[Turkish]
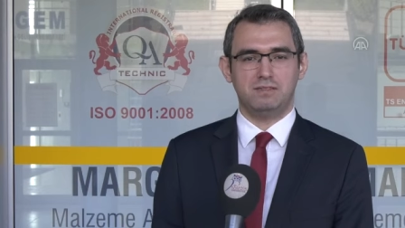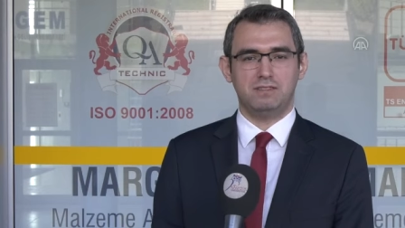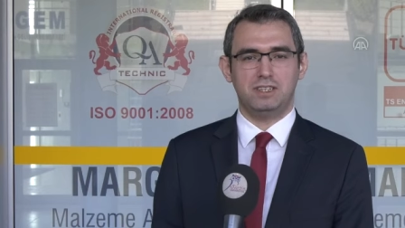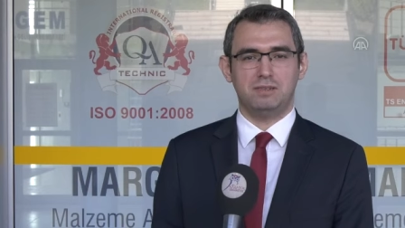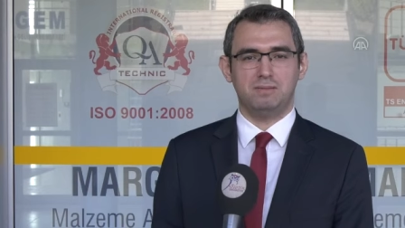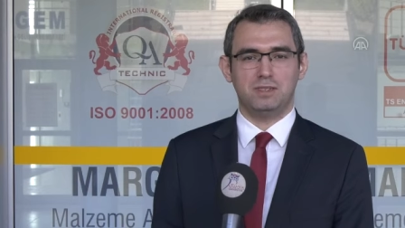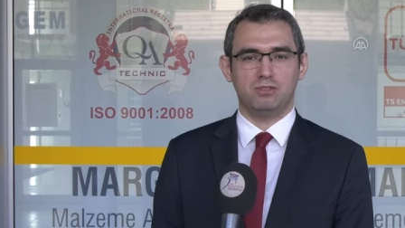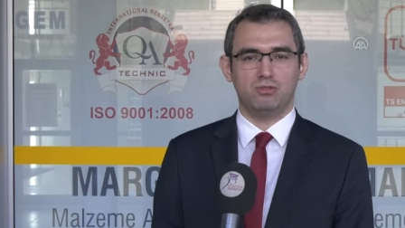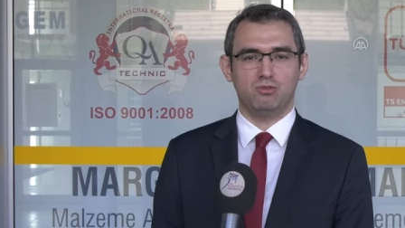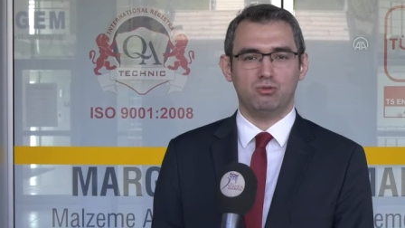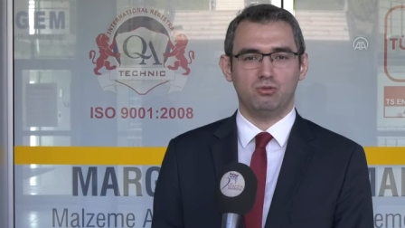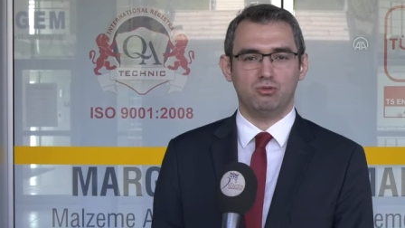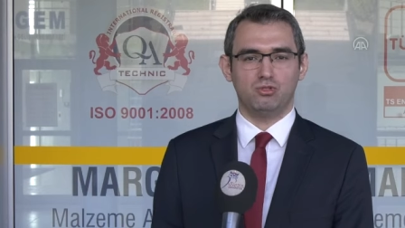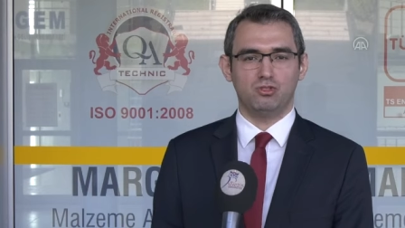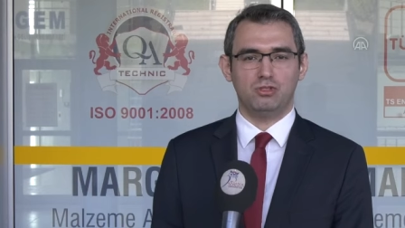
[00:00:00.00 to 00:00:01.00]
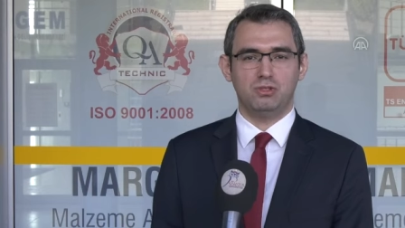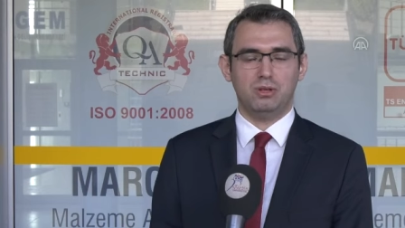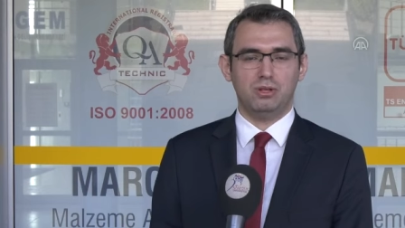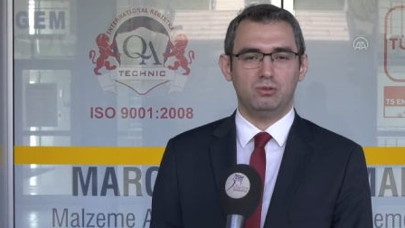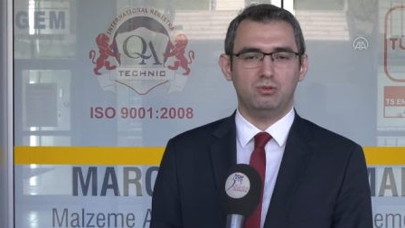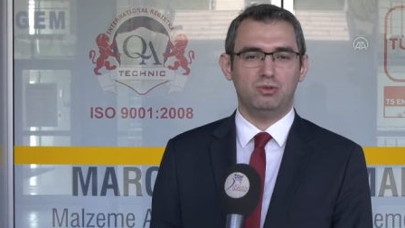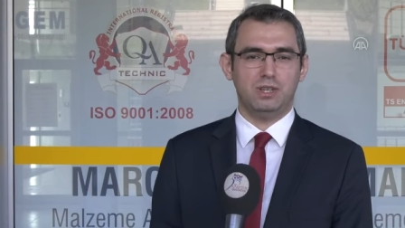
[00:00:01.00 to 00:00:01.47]
verilmesi sonucu
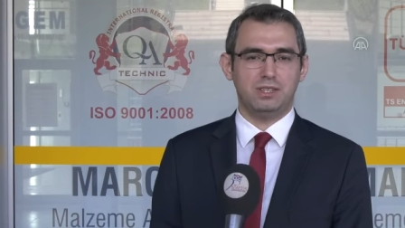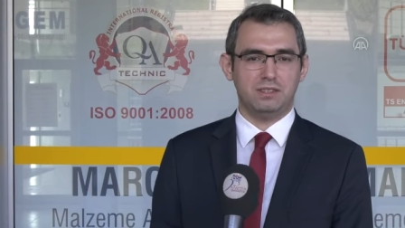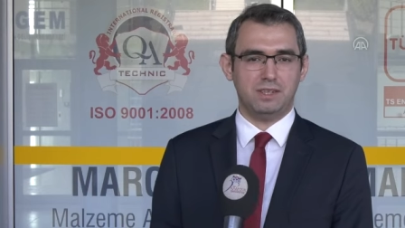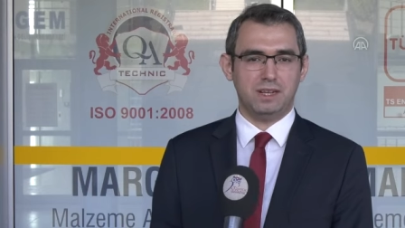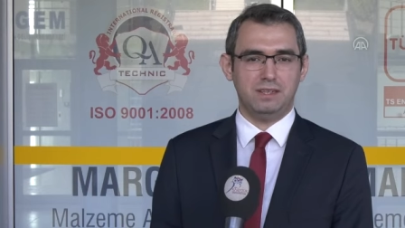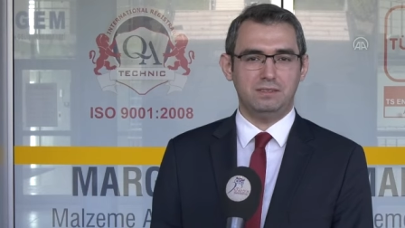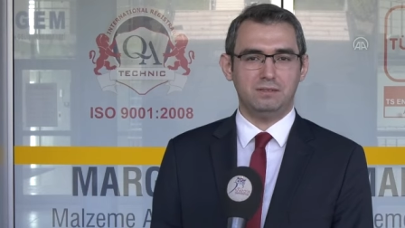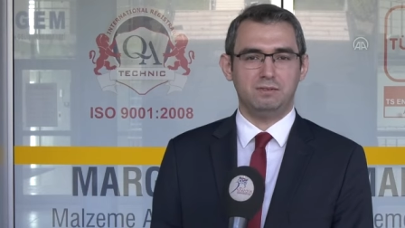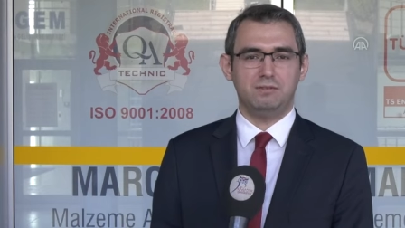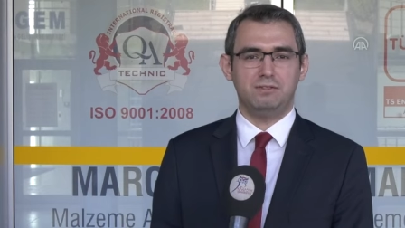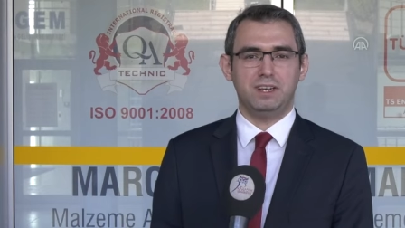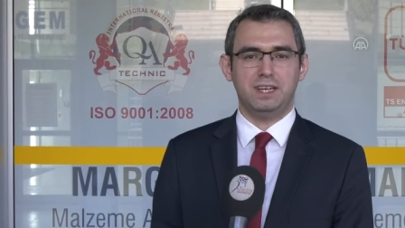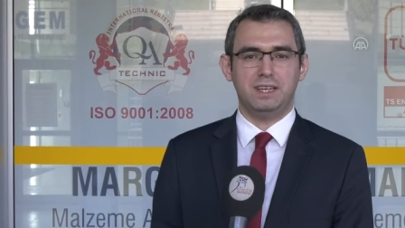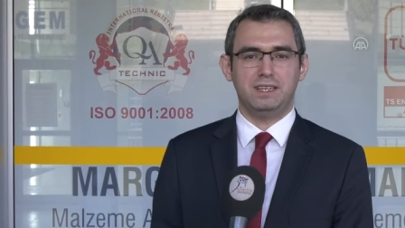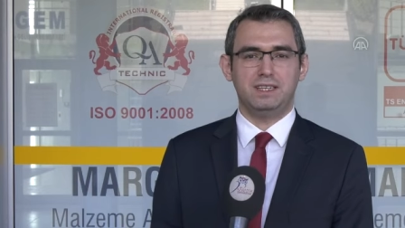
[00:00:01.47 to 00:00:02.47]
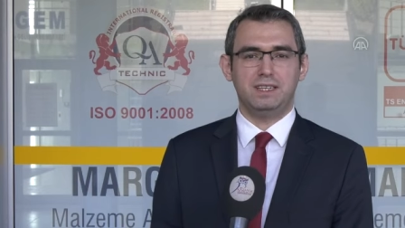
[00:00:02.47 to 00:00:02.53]
e, üretilen ve